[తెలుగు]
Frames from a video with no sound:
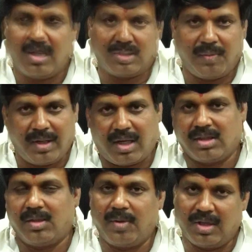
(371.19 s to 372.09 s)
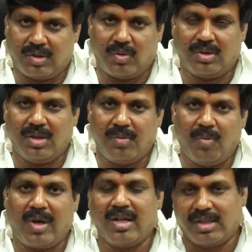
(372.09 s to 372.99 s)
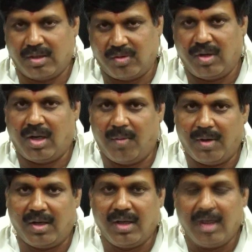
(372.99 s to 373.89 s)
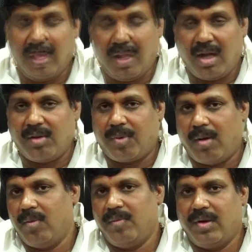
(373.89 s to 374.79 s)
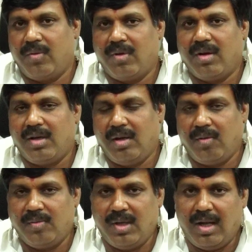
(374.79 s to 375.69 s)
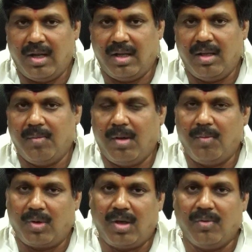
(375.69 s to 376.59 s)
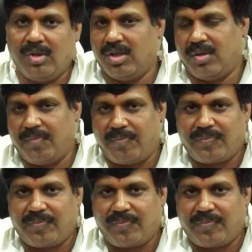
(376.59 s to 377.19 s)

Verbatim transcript: కస్టమరే కస్టమర్ తీసుకొచ్చి బుకింగ్స్ అవుతున్నాయి కాబట్టి ఎలాంటి ప్రాబ్లం లేకుండా డెవలప్ చేయాలనేదే మా ముఖ్య ఉద్దేశం